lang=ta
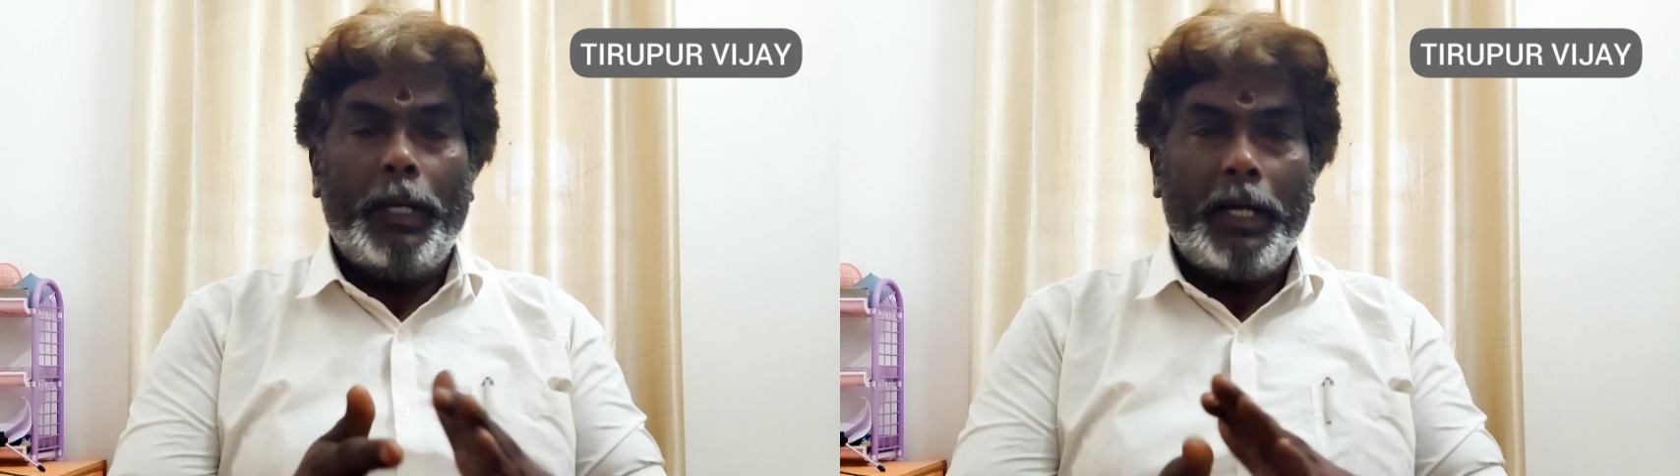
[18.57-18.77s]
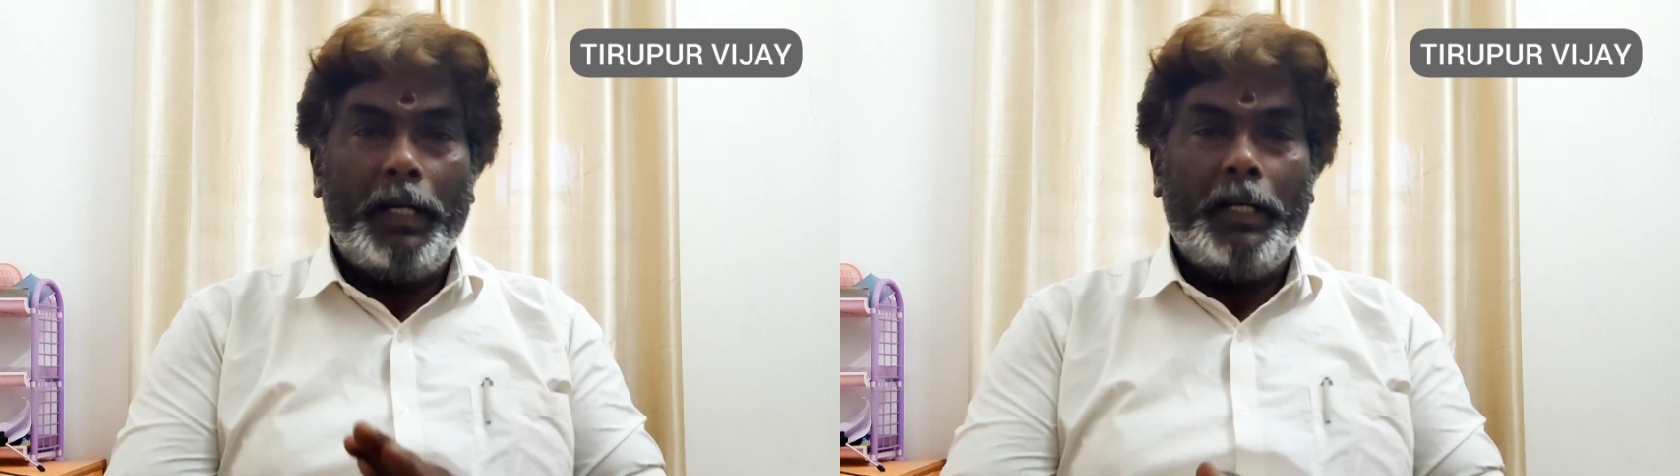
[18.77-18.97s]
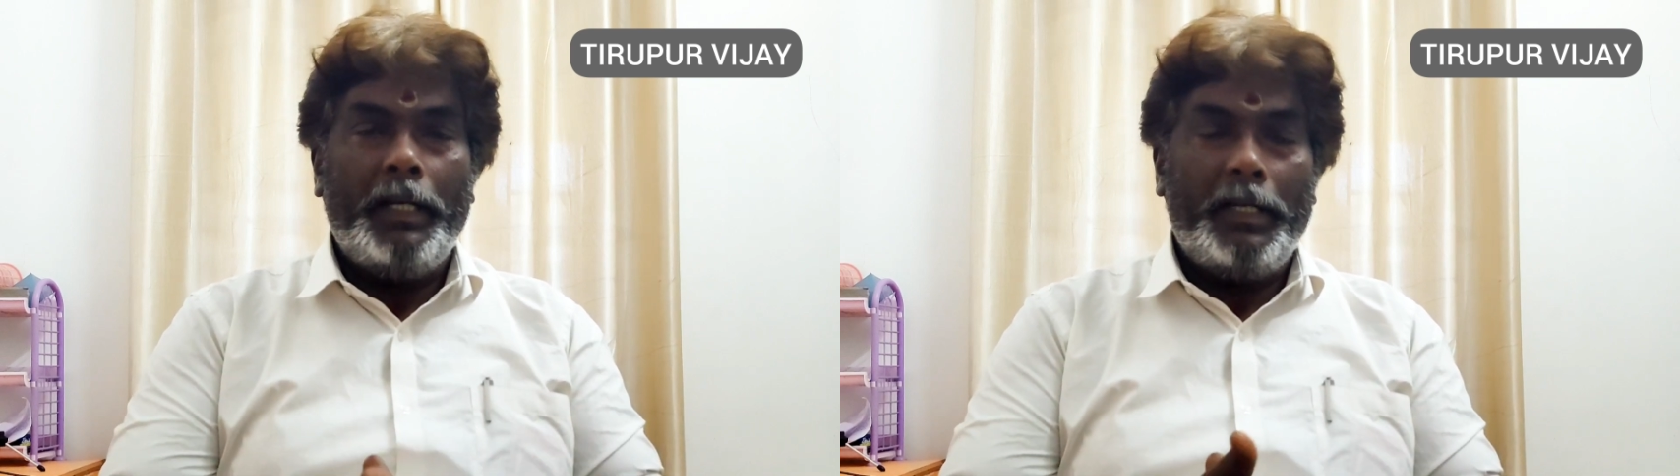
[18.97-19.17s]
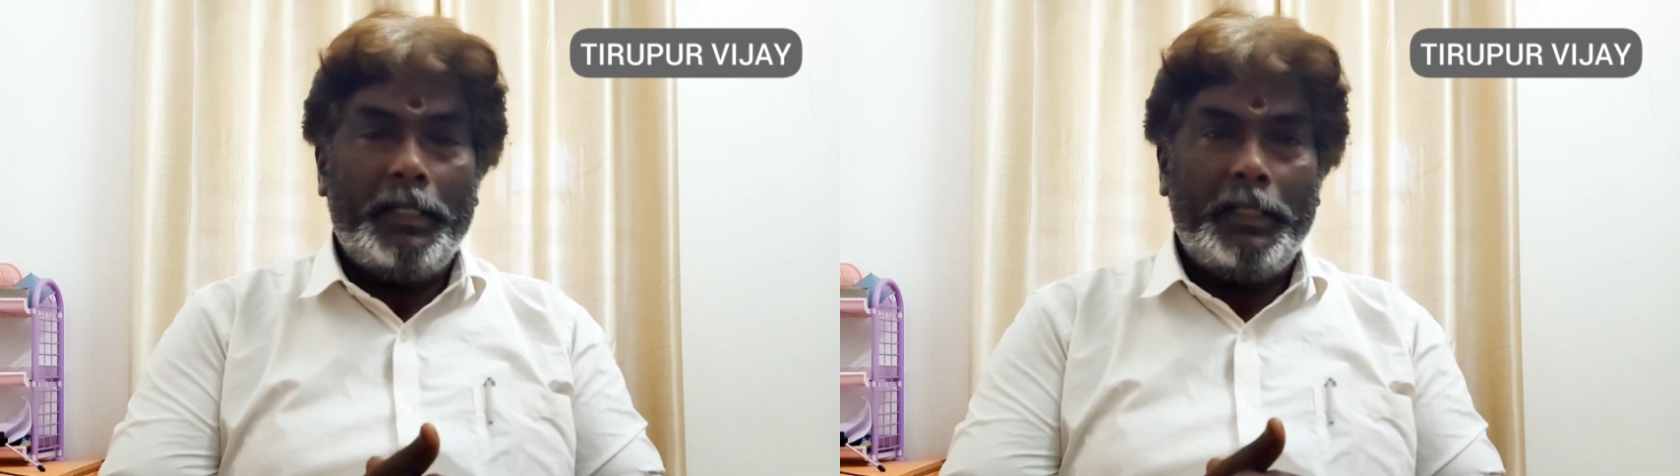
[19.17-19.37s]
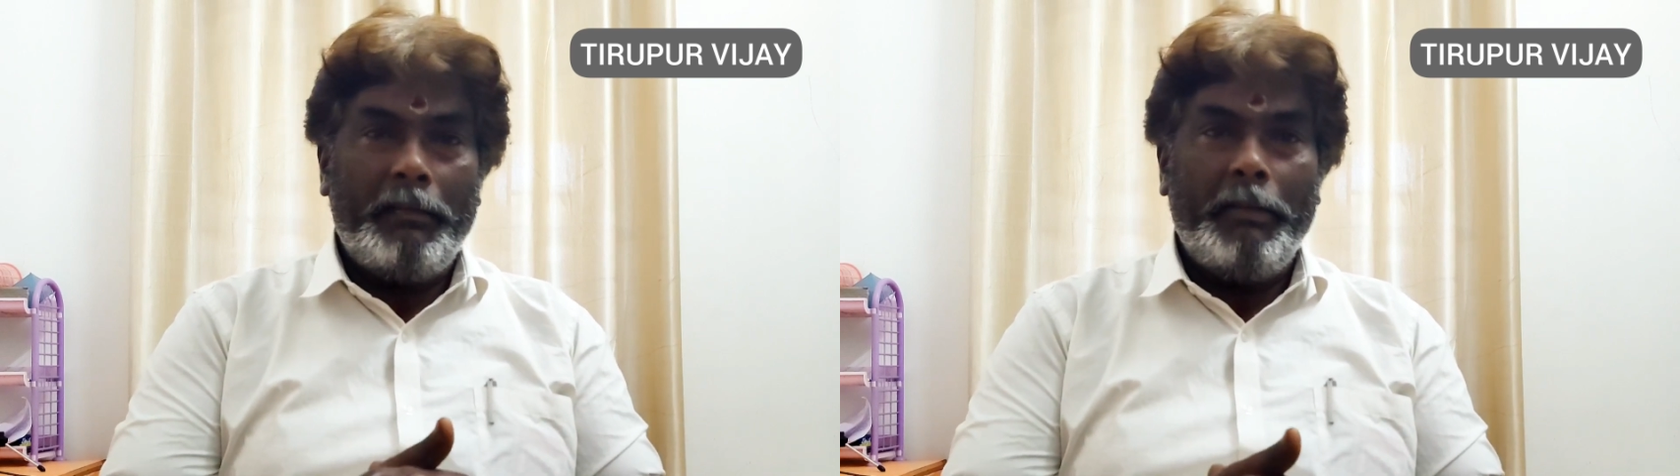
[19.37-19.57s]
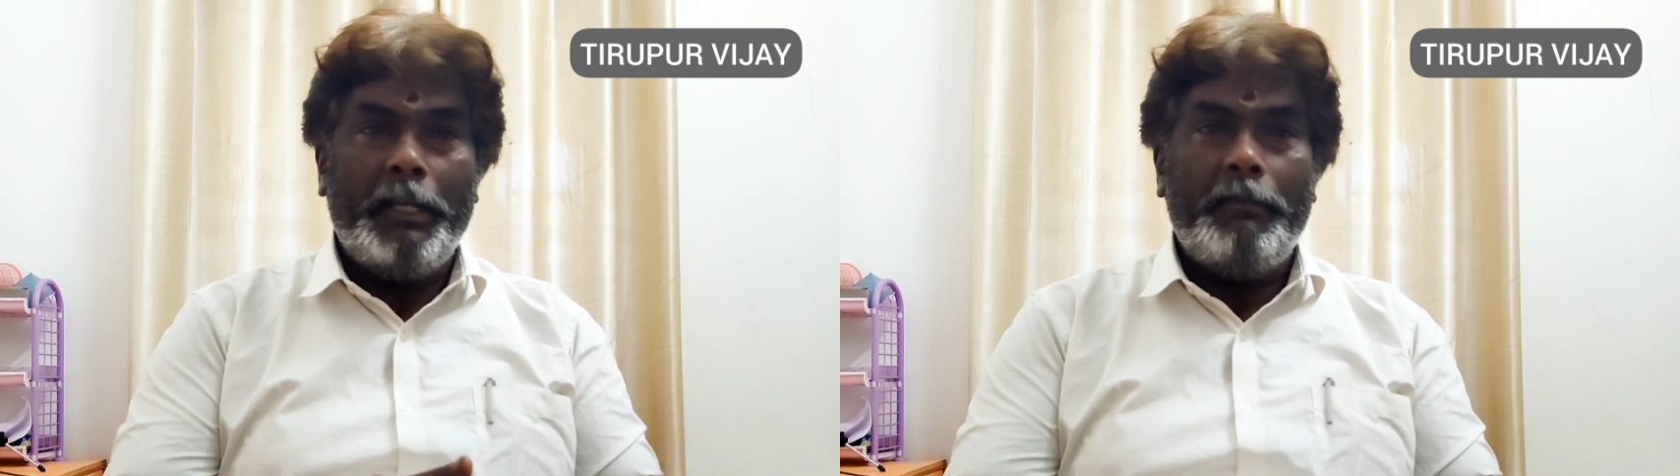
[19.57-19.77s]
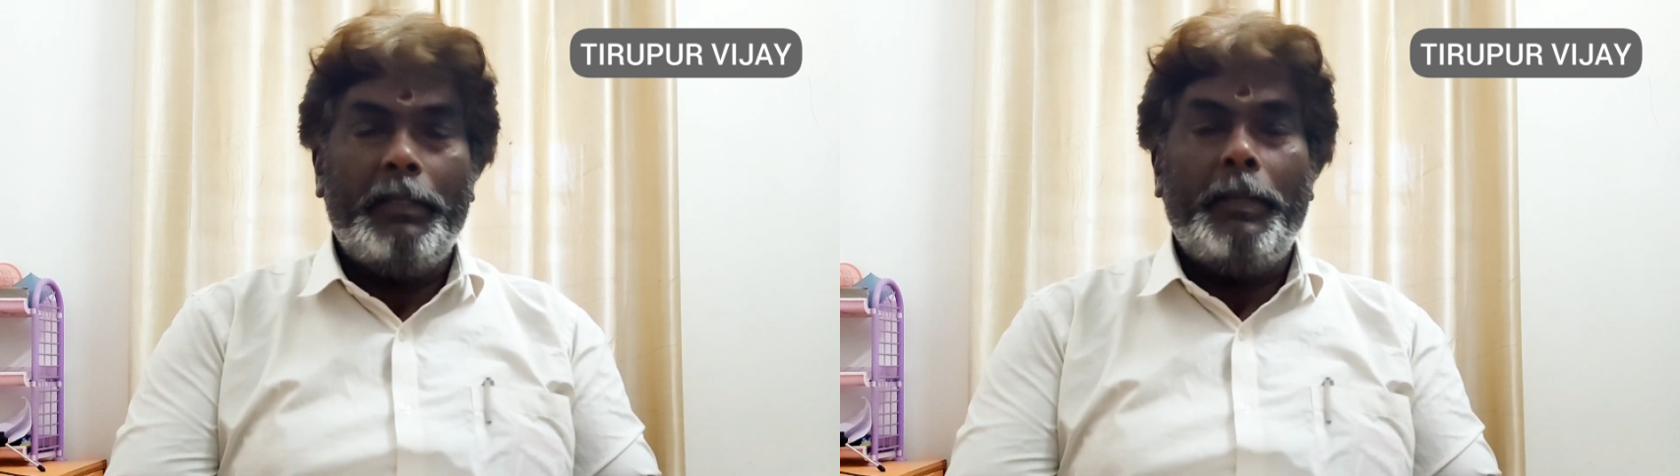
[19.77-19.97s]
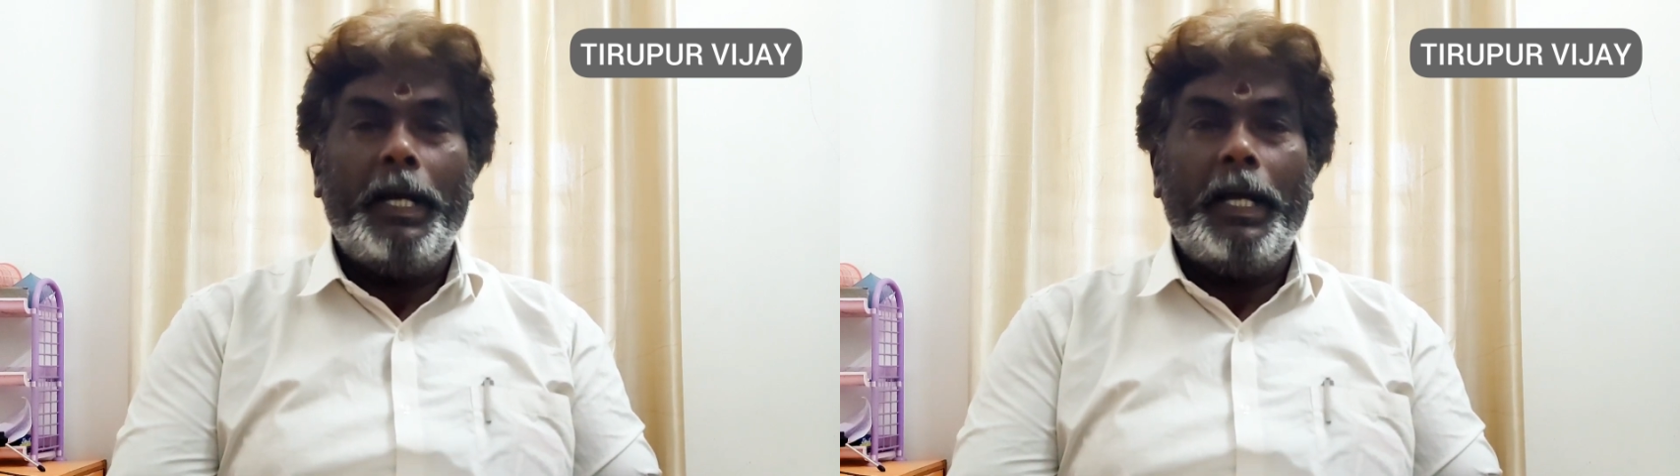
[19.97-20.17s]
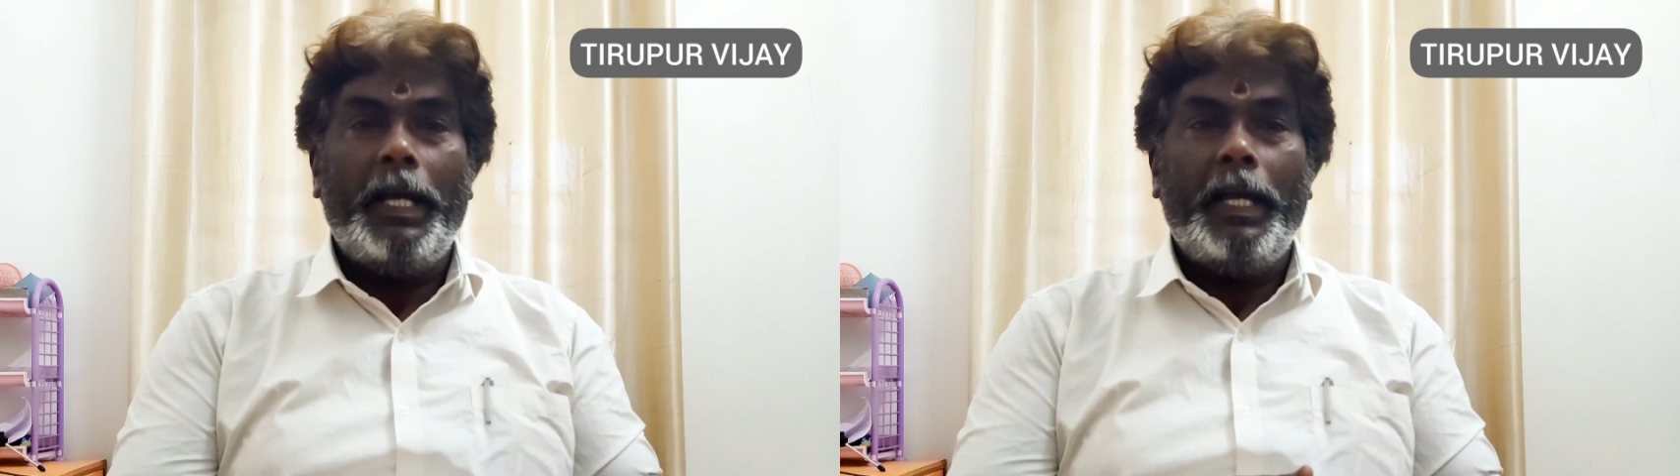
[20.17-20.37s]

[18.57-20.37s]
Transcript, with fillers: மக்களுக்கு தெரிவிக்கும் விதமாக